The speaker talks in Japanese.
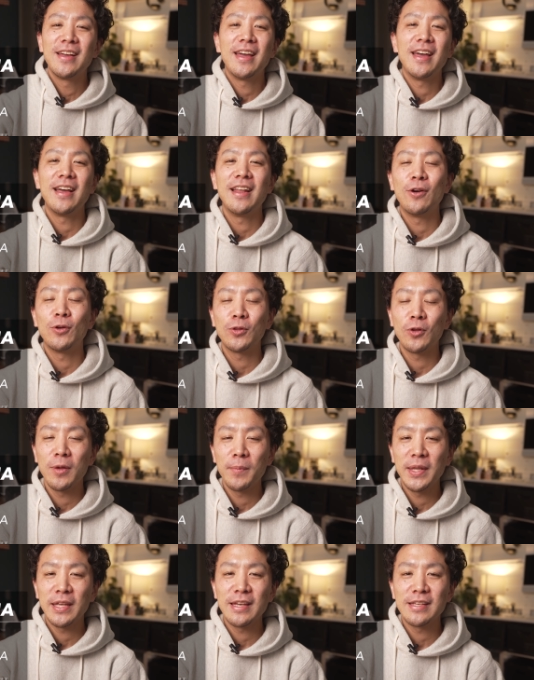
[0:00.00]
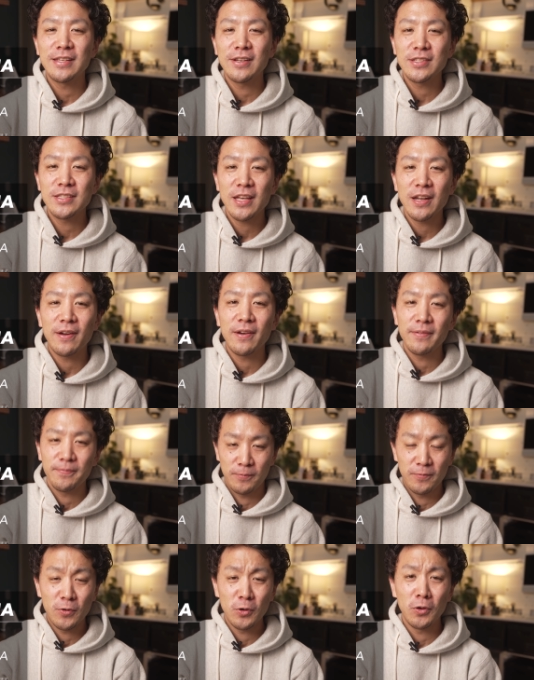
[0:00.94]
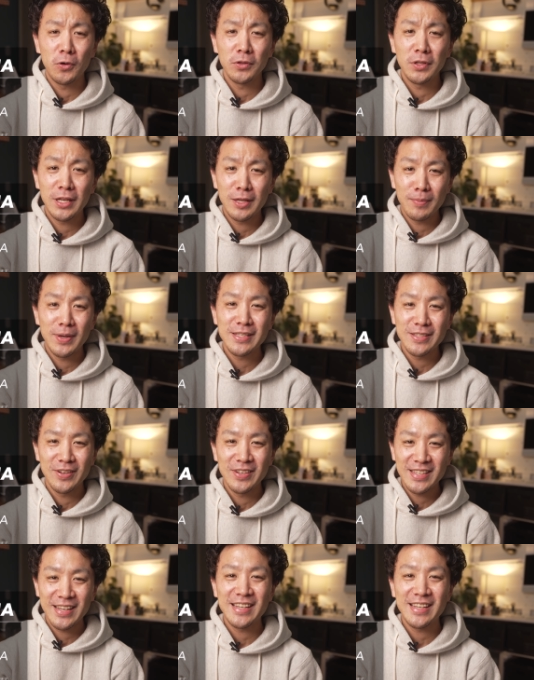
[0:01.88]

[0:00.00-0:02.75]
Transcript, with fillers: えー、レオトヤまで検索したらフォローできますので、